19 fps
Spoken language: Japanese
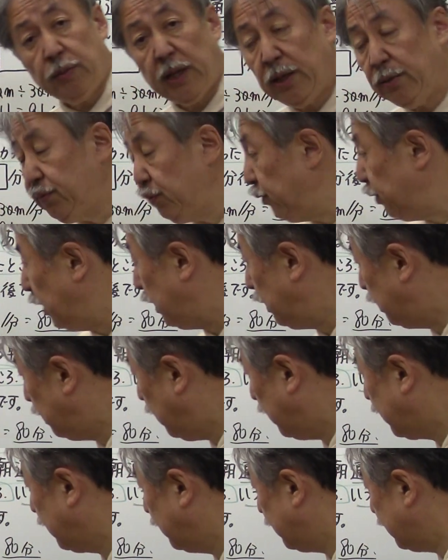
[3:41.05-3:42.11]
前分で行っ
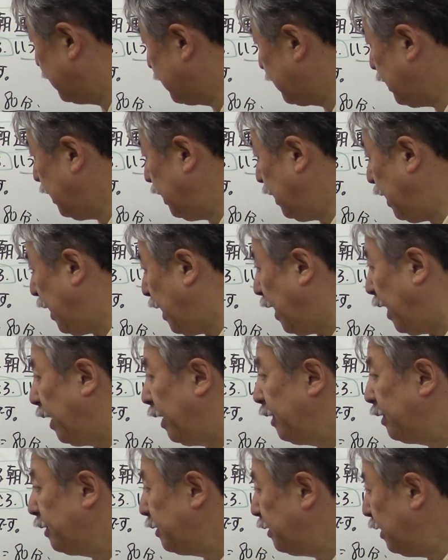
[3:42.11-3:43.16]
たわけですか
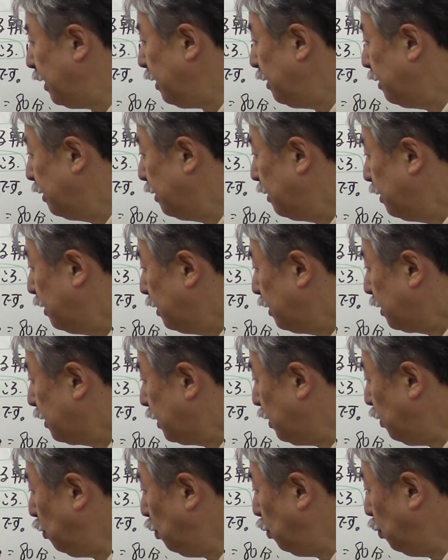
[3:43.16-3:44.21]
らね
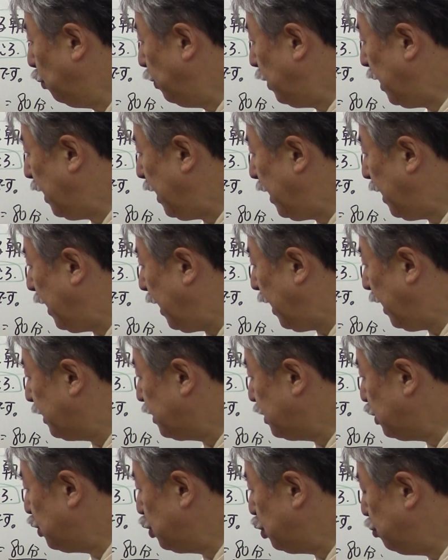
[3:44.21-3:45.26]
今日は
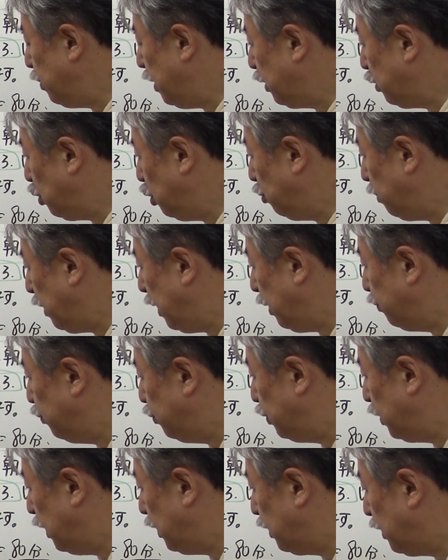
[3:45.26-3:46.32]
80m 前
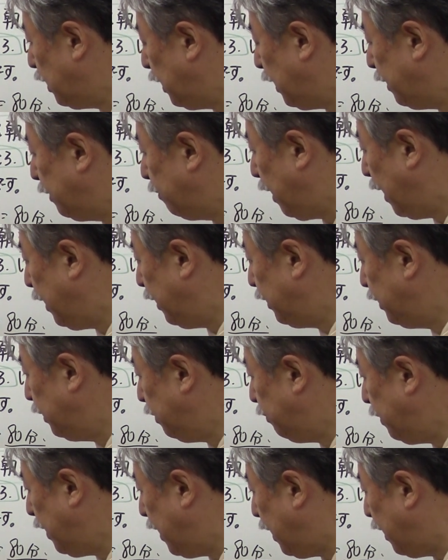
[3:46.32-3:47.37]
分で行った範囲
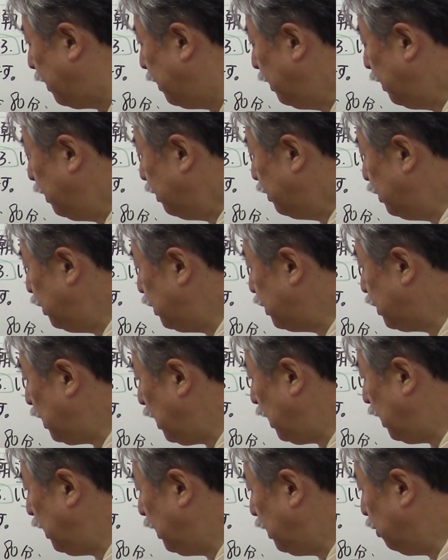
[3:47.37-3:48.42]
では
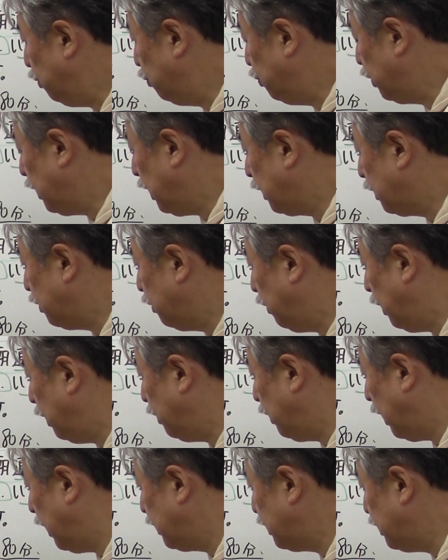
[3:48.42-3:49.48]
2400あ
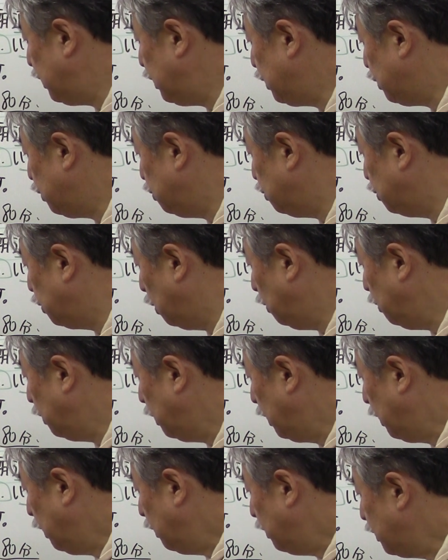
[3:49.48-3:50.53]
る80の
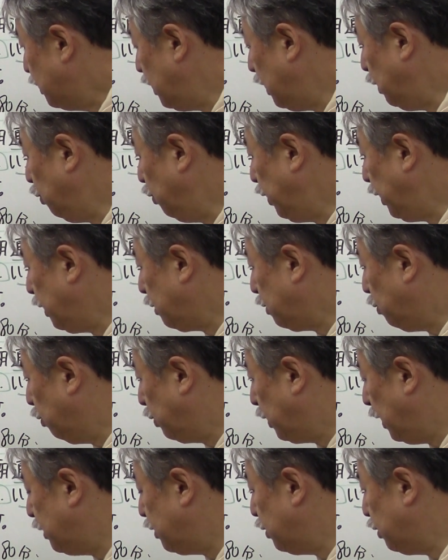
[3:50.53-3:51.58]
01
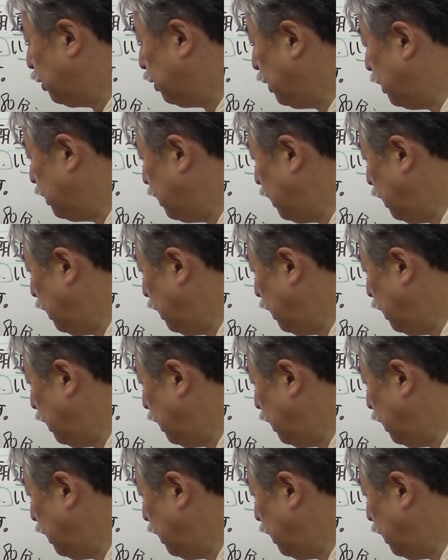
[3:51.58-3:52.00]
個削って